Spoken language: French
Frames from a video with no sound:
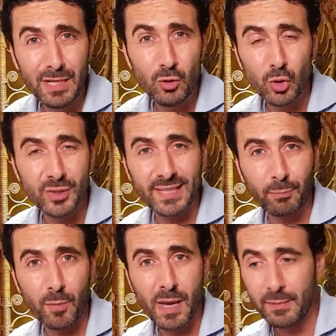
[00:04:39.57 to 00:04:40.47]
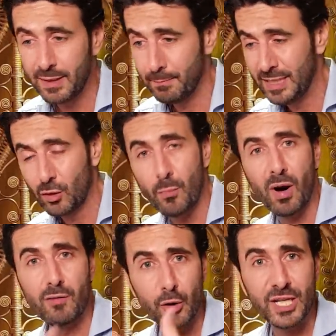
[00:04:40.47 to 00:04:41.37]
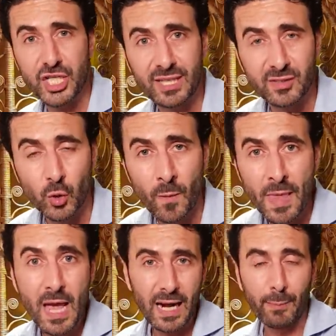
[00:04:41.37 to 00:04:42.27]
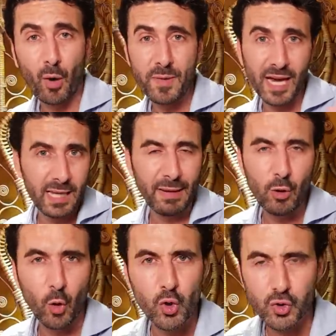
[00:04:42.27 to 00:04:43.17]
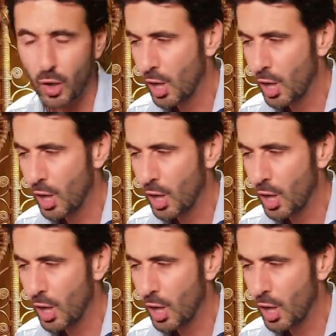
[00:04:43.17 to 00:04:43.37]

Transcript: minutes de cette première mi-temps pour avoir une agitation. La première, elle est malheureuse